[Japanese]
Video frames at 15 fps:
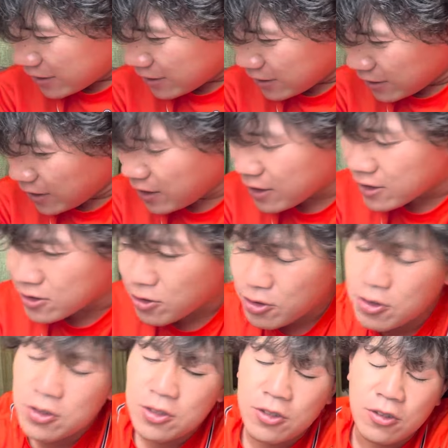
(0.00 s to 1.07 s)
ね、それ
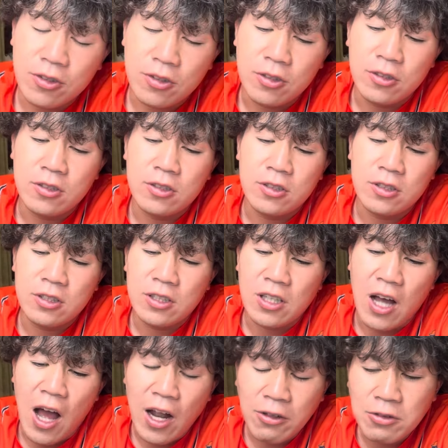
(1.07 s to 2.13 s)
こそ、
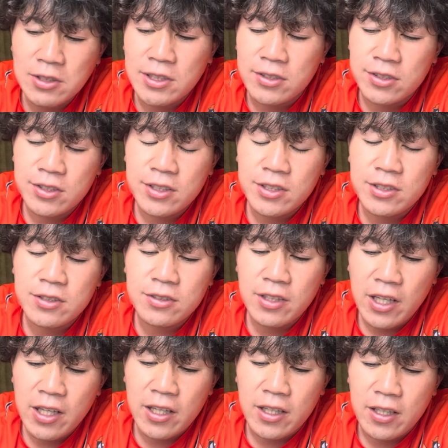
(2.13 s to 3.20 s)
あのスイング
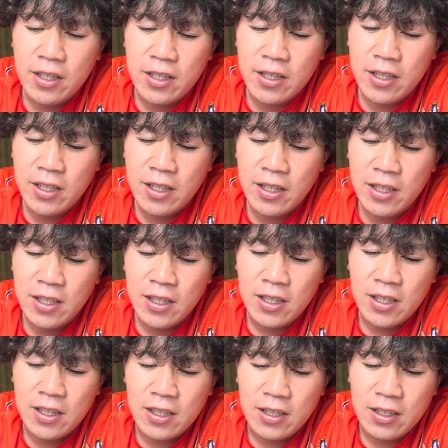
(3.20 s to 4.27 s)
で、
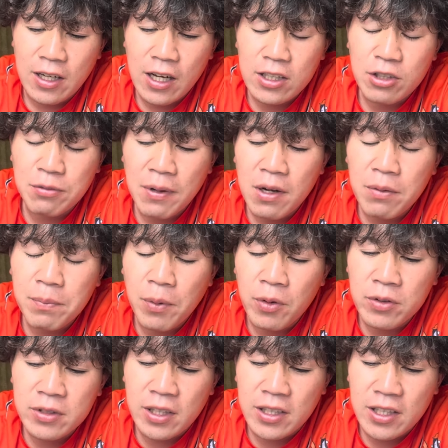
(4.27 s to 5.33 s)
ライト前を
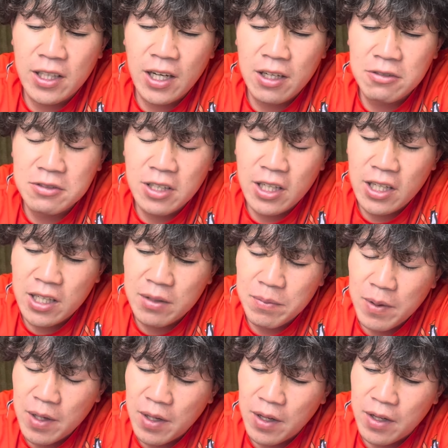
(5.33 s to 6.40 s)
ポンって狙うなら
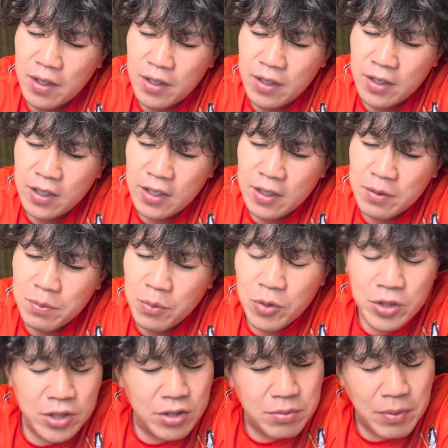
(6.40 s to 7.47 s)
ば、もう
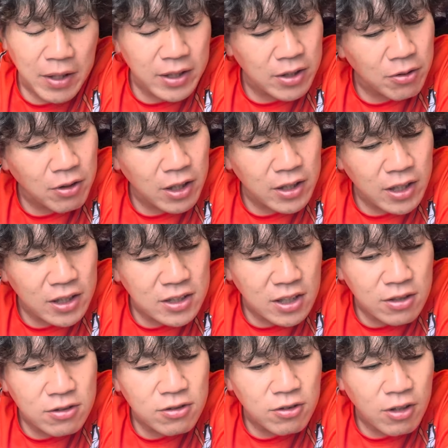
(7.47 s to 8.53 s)
一球待ってよかったんちゃ
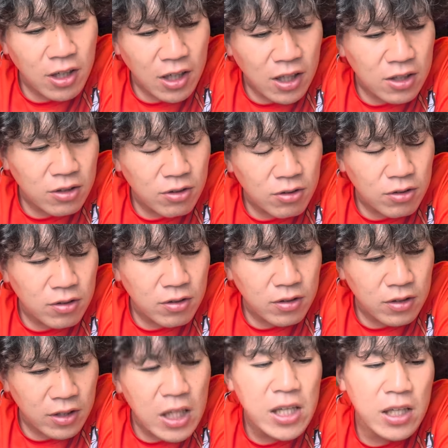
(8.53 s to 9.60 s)
うのかなと。
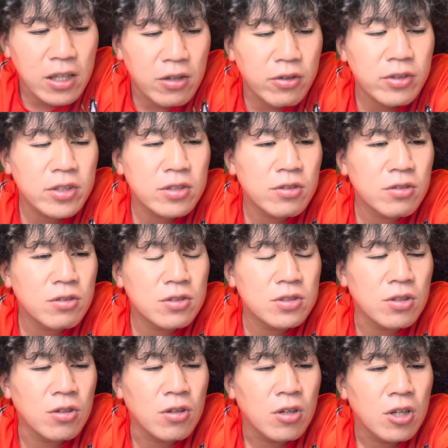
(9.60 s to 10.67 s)
ね、ほんでそれこ
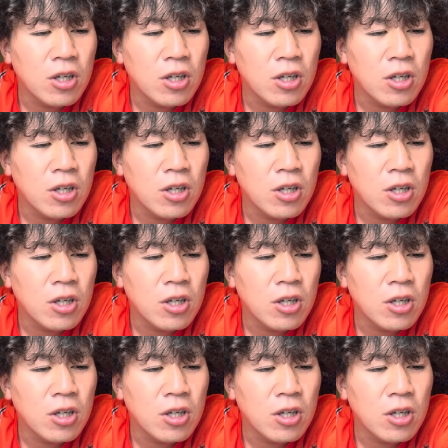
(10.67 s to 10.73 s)
そ、